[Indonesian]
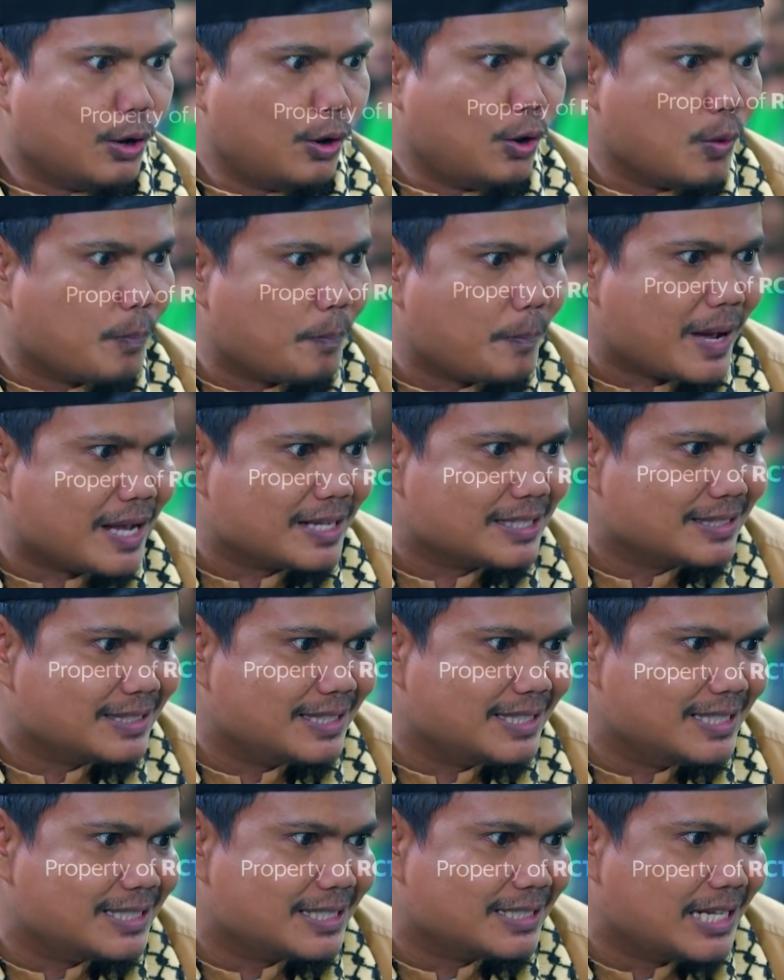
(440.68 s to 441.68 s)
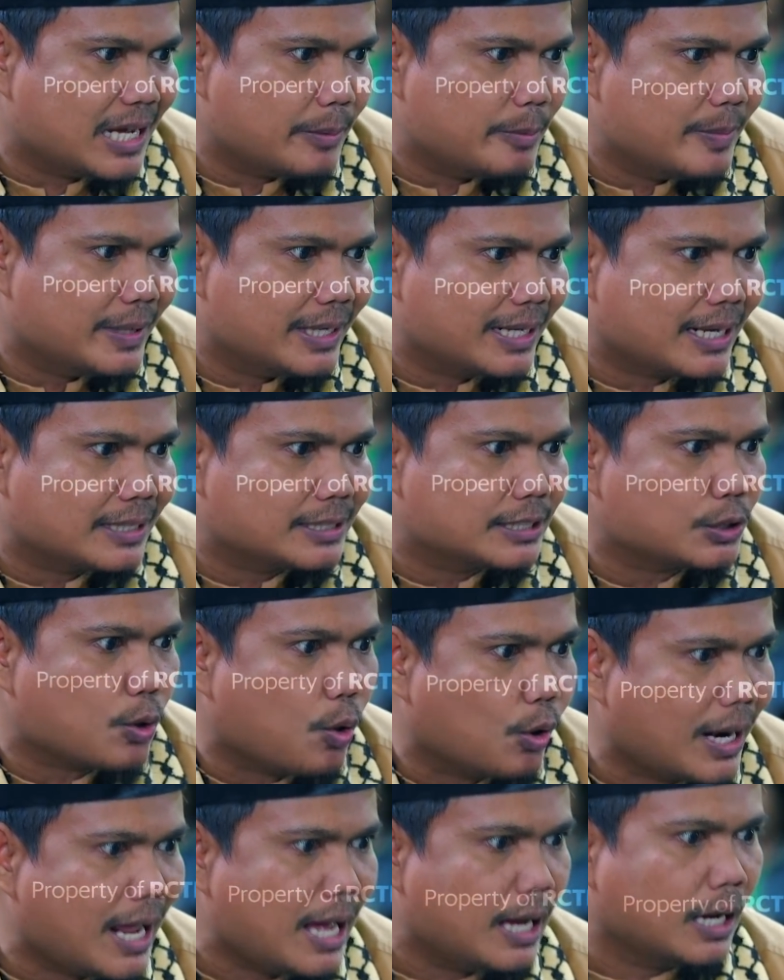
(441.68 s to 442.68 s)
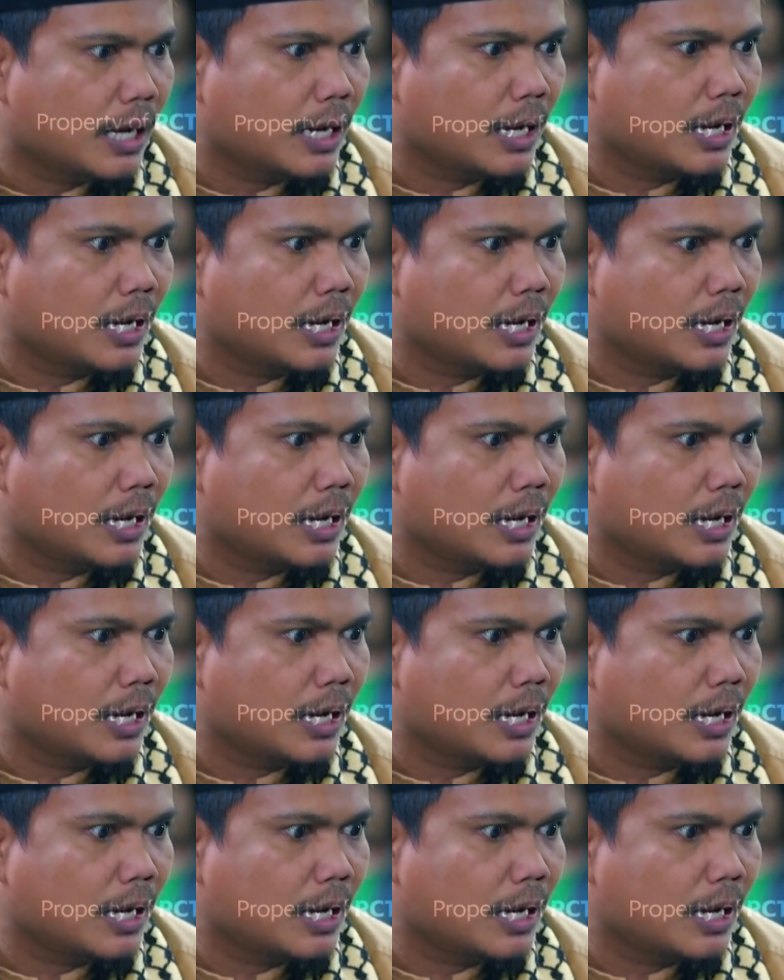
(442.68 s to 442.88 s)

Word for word: Lo pasti oh. sedang memikirkan seseorang.